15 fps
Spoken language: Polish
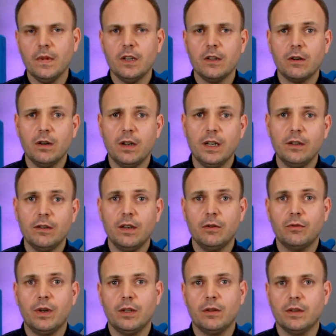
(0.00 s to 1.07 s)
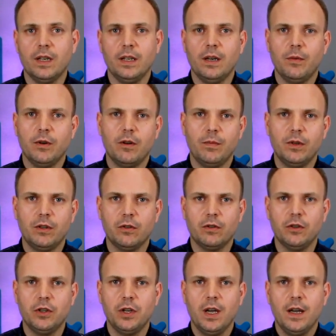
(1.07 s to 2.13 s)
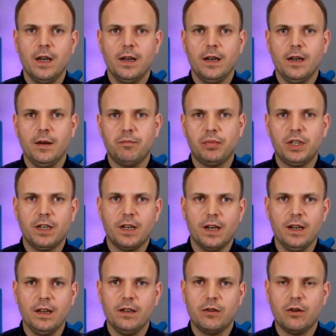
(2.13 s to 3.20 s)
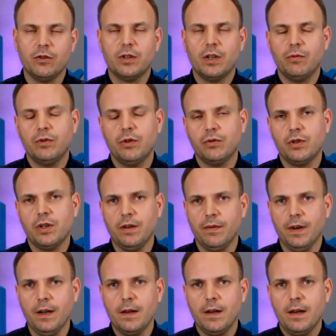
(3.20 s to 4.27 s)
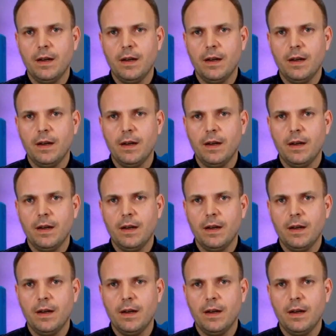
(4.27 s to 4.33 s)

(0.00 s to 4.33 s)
Z kolei niektóre doznania mogą być dosyć przykre i troszkę uciążliwe.